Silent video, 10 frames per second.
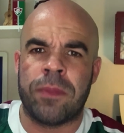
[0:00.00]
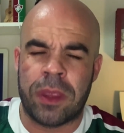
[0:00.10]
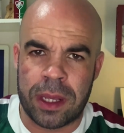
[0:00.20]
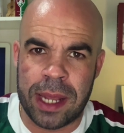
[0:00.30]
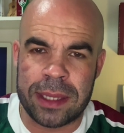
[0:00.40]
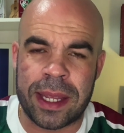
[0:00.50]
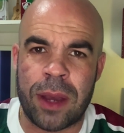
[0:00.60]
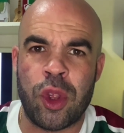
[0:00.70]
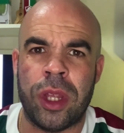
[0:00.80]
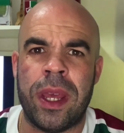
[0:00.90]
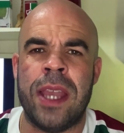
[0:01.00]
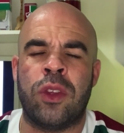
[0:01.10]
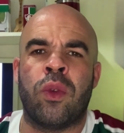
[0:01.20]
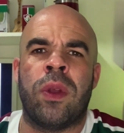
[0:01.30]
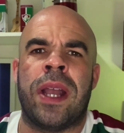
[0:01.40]
Lateral
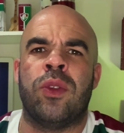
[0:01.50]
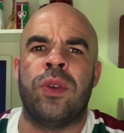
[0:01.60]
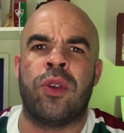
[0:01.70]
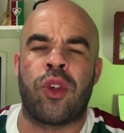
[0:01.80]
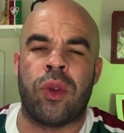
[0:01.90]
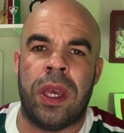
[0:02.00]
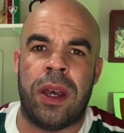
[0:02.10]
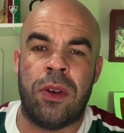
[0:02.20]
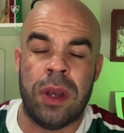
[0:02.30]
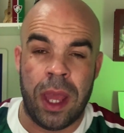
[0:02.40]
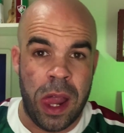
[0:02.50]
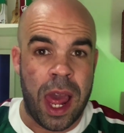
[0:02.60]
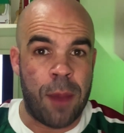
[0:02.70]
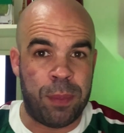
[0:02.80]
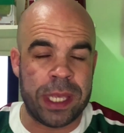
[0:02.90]
direito no lugar do Igor Julião,
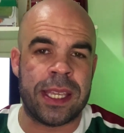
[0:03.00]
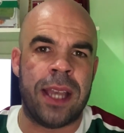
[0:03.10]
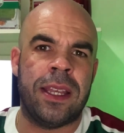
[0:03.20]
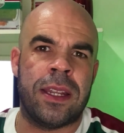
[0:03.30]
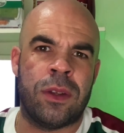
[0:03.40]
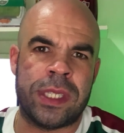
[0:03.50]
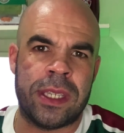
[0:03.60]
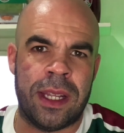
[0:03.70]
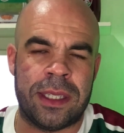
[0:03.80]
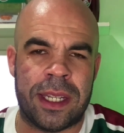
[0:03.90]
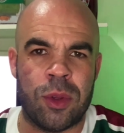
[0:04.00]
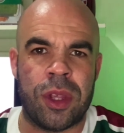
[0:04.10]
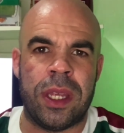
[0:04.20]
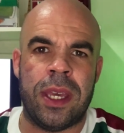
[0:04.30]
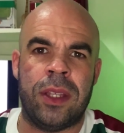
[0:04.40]
apesar dele não ser lateral
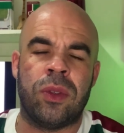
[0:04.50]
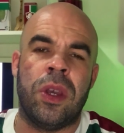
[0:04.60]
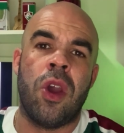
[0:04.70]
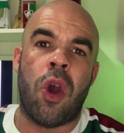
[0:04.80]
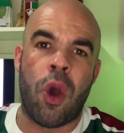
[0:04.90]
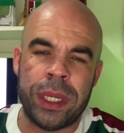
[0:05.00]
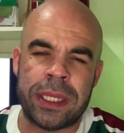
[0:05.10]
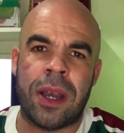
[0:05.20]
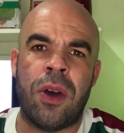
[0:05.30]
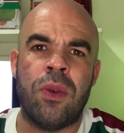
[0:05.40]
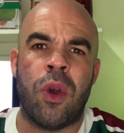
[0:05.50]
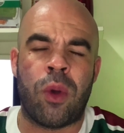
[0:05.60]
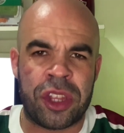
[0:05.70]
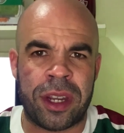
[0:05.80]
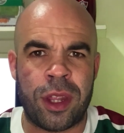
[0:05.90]
direito. Ou então, eu
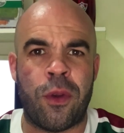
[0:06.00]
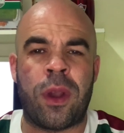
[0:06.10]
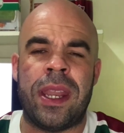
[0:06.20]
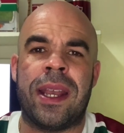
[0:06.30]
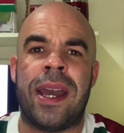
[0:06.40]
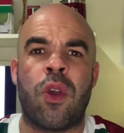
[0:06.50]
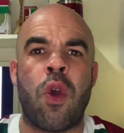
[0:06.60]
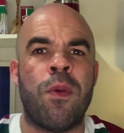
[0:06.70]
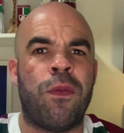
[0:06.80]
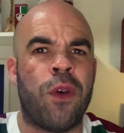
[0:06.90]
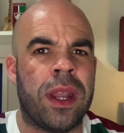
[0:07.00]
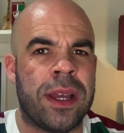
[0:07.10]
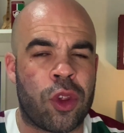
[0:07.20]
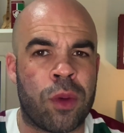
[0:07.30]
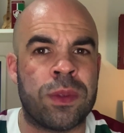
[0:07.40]
gostaria de ver o Calegari como
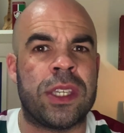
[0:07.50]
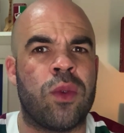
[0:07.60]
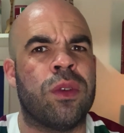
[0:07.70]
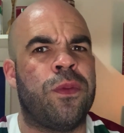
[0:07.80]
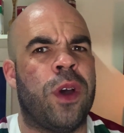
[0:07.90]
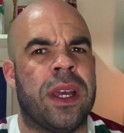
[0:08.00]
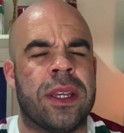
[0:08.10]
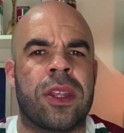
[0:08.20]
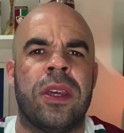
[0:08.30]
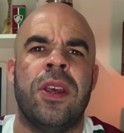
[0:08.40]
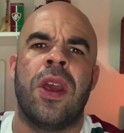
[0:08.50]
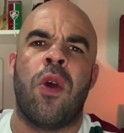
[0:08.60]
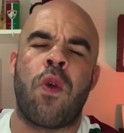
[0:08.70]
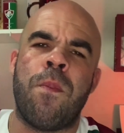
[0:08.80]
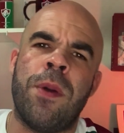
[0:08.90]
volante, como segundo volante,
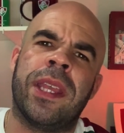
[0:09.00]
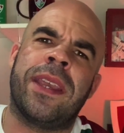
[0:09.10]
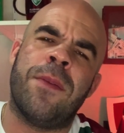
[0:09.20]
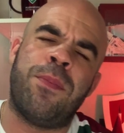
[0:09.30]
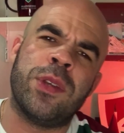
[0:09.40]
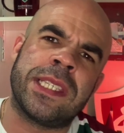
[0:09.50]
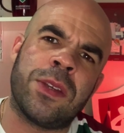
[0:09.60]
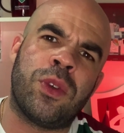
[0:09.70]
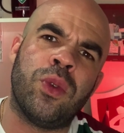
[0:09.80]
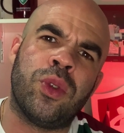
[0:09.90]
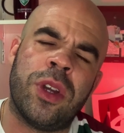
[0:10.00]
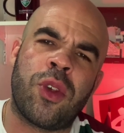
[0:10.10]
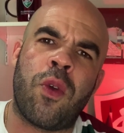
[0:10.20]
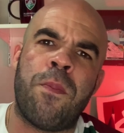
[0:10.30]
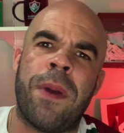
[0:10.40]
ocupando aquela posição que o Doide
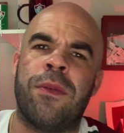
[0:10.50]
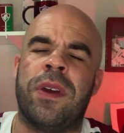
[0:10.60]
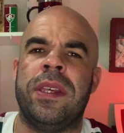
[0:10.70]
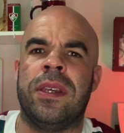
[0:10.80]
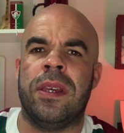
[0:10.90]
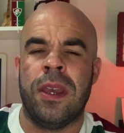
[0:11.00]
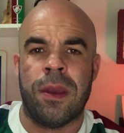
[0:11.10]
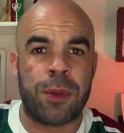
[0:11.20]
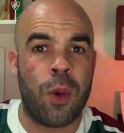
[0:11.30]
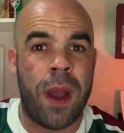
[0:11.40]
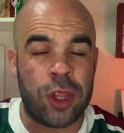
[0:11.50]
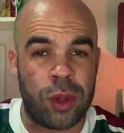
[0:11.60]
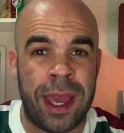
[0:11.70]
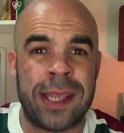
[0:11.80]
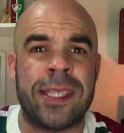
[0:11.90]
ocupava ali, porque eu acho
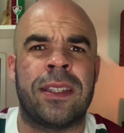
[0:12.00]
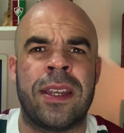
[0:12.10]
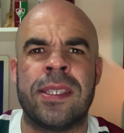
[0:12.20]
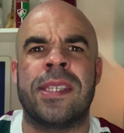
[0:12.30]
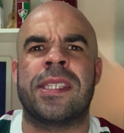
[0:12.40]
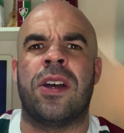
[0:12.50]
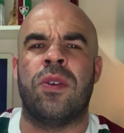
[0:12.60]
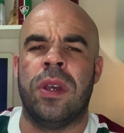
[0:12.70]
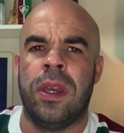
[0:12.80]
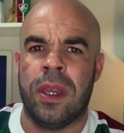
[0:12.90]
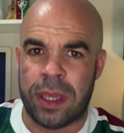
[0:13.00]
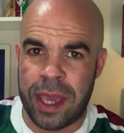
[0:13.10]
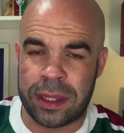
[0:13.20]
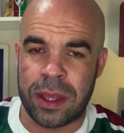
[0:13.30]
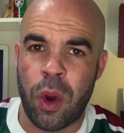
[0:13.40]
que essa transição que
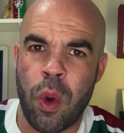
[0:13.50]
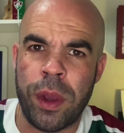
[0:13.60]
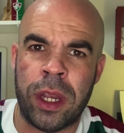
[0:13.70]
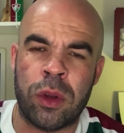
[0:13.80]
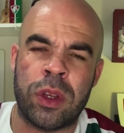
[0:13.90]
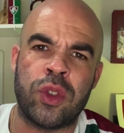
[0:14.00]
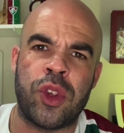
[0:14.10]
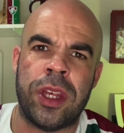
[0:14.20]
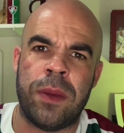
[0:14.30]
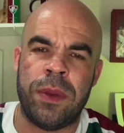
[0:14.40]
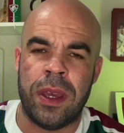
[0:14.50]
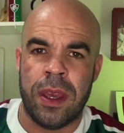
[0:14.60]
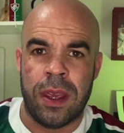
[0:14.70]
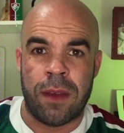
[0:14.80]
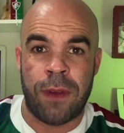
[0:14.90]
é tão ruim no nosso time,
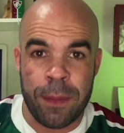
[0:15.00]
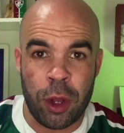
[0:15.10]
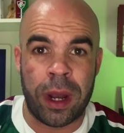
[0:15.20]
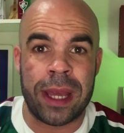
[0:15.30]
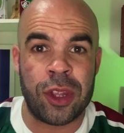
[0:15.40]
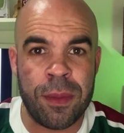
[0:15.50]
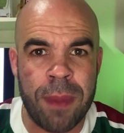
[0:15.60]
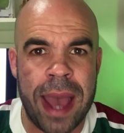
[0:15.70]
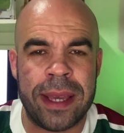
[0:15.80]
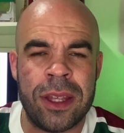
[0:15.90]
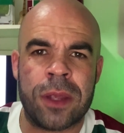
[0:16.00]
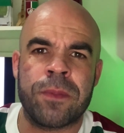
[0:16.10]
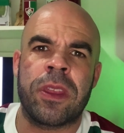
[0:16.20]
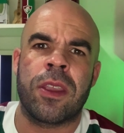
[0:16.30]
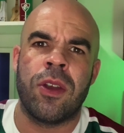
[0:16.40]
vai melhorar demais
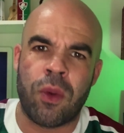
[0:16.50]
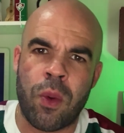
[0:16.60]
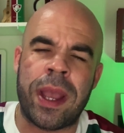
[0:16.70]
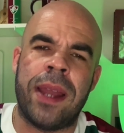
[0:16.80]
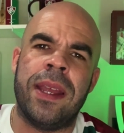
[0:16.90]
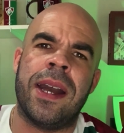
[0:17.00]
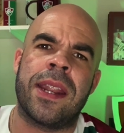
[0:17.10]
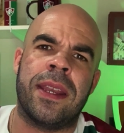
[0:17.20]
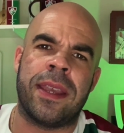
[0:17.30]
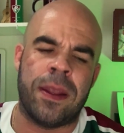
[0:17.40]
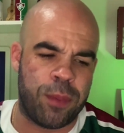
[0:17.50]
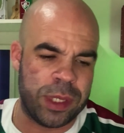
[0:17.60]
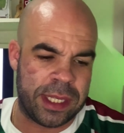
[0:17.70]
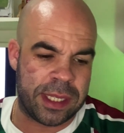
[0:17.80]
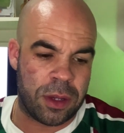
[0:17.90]
com o Calegari naquela
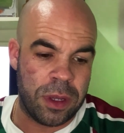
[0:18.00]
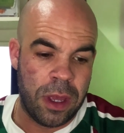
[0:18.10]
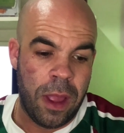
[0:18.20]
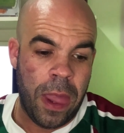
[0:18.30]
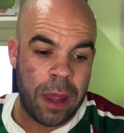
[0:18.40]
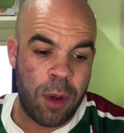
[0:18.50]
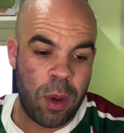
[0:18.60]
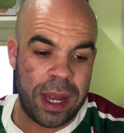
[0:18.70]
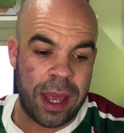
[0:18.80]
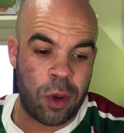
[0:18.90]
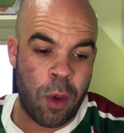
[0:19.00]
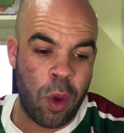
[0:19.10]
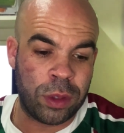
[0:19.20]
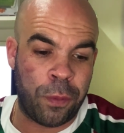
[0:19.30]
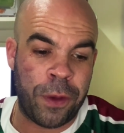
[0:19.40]
posição. Bom, galera, um
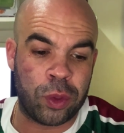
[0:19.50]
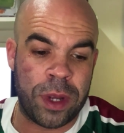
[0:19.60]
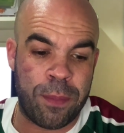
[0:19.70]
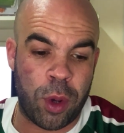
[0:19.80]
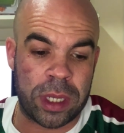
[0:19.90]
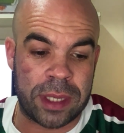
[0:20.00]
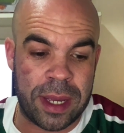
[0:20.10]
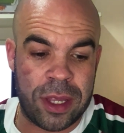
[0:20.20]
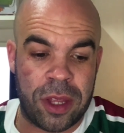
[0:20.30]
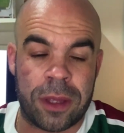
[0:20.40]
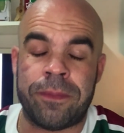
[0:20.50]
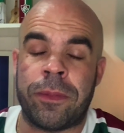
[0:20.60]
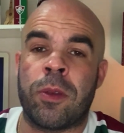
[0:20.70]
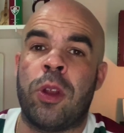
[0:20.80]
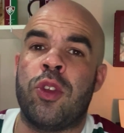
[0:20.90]
outro fator importante,
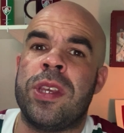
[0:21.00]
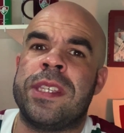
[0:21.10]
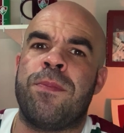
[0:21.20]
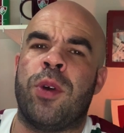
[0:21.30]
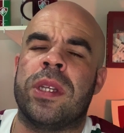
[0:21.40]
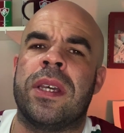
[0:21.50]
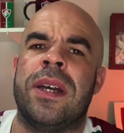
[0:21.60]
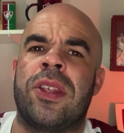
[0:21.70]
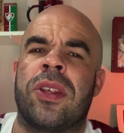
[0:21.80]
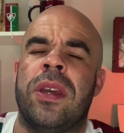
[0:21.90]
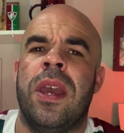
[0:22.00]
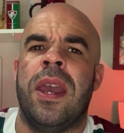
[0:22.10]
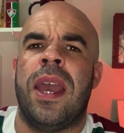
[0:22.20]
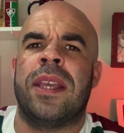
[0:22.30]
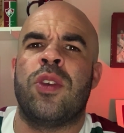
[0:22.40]
uma notícia importante,
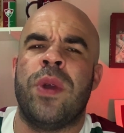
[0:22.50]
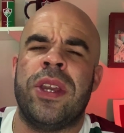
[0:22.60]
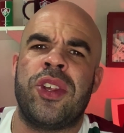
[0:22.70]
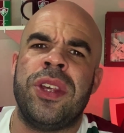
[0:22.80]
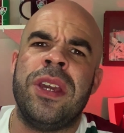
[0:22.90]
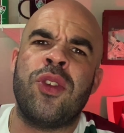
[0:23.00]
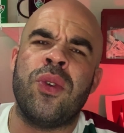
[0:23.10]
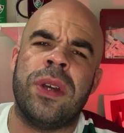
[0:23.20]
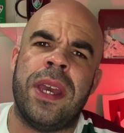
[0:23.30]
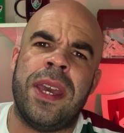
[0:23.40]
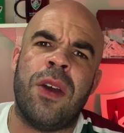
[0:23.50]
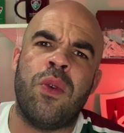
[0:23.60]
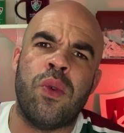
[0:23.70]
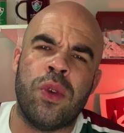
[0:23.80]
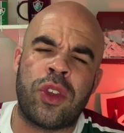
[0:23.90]
é que o Egídio e
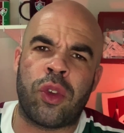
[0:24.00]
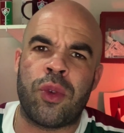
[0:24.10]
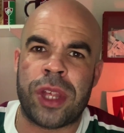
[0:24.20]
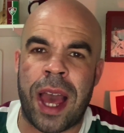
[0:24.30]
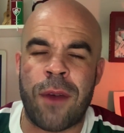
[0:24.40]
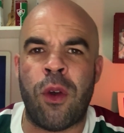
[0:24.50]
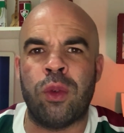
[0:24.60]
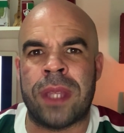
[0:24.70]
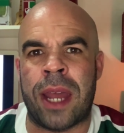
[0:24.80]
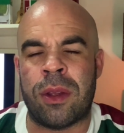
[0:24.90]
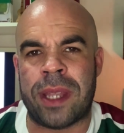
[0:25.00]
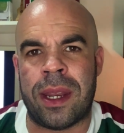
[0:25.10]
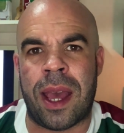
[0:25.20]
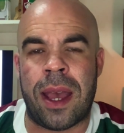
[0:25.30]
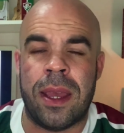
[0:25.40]
o Hudson já voltaram a
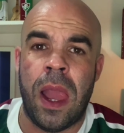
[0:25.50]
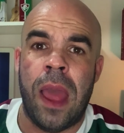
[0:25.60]
treinar.